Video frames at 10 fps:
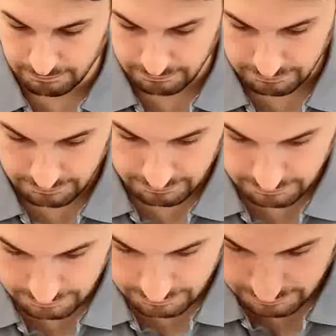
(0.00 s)
ha
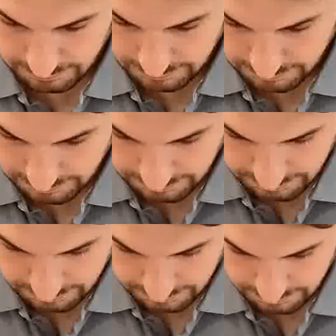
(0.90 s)
aportado
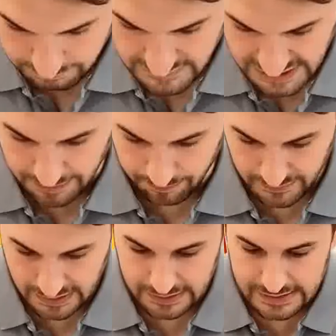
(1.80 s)
Europa. Sí.
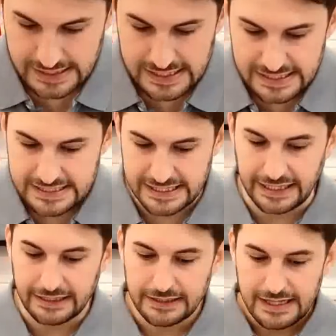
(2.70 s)
Por ahí a...
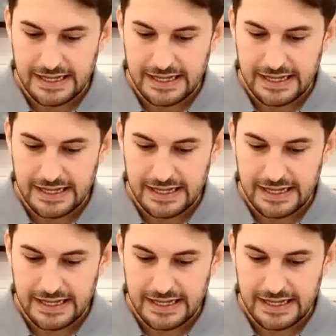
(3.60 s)
sí.